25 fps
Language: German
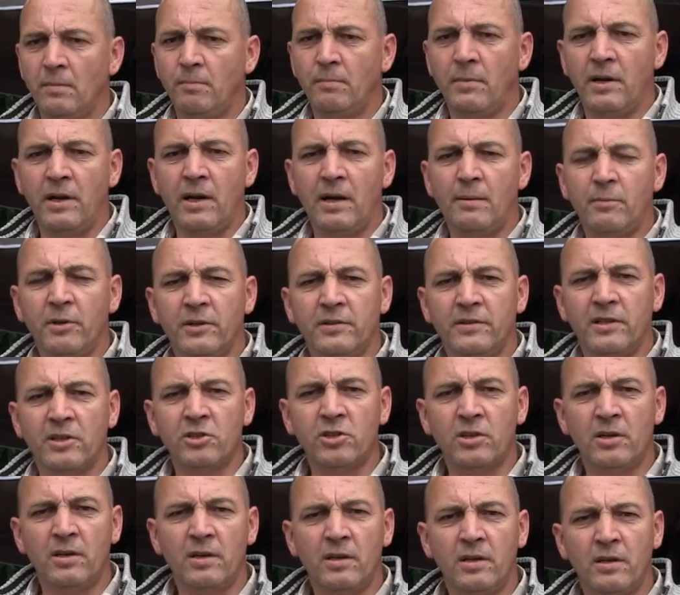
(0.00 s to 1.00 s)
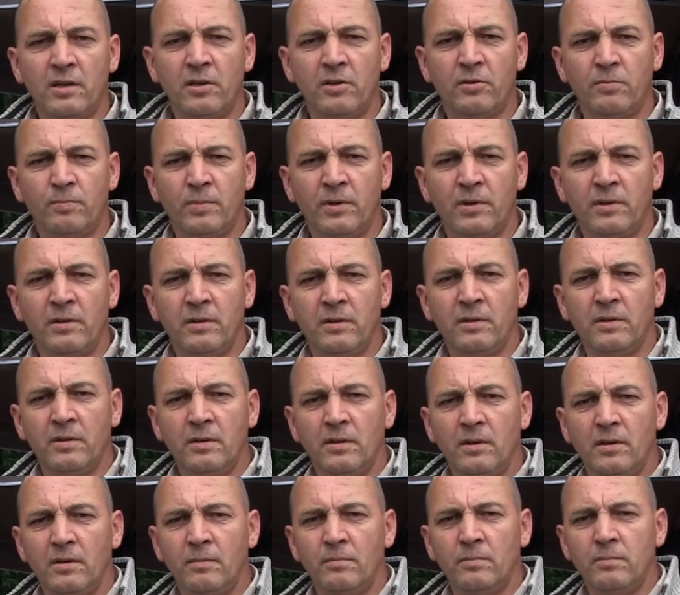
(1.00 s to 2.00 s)
Mein Name ist Sascha, ich
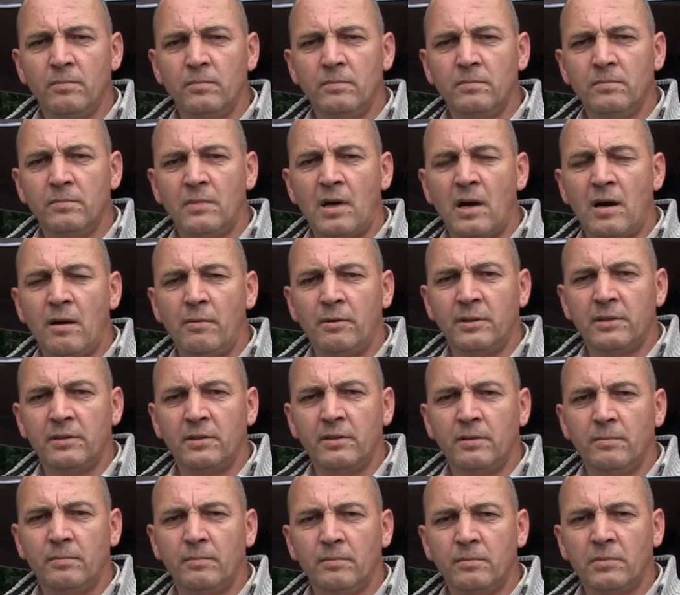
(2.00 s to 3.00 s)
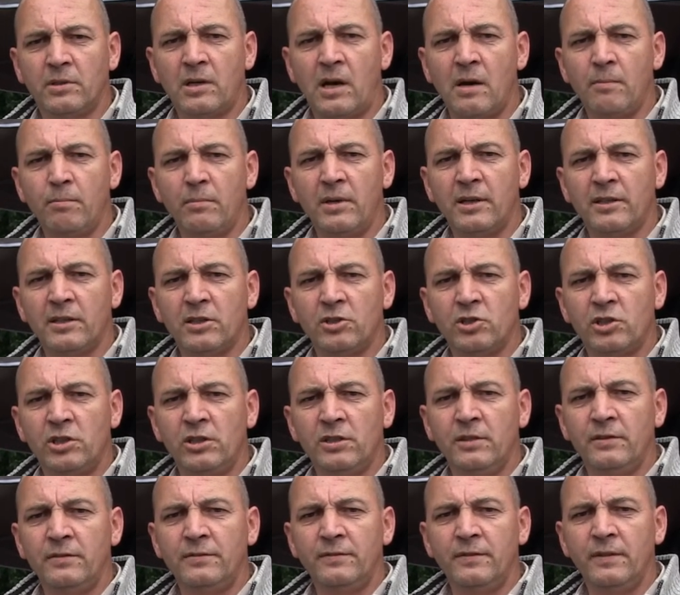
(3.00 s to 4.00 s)
bin, ähm, arbeite im
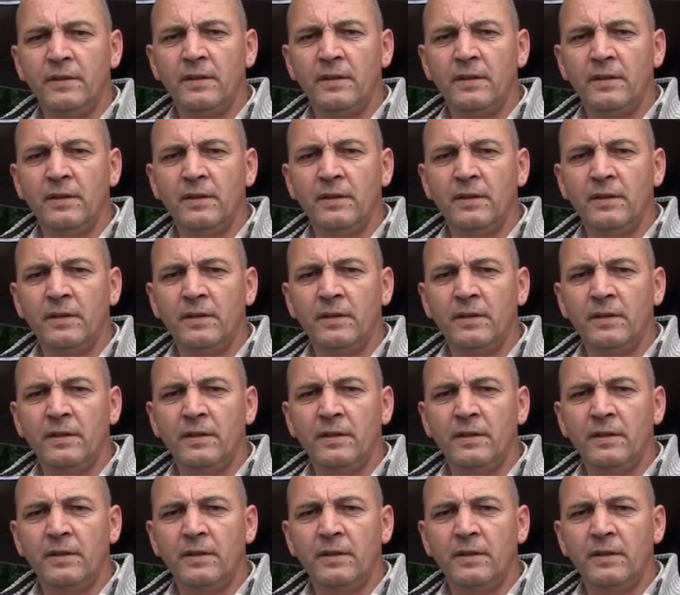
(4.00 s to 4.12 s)
Krankenblattarchiv.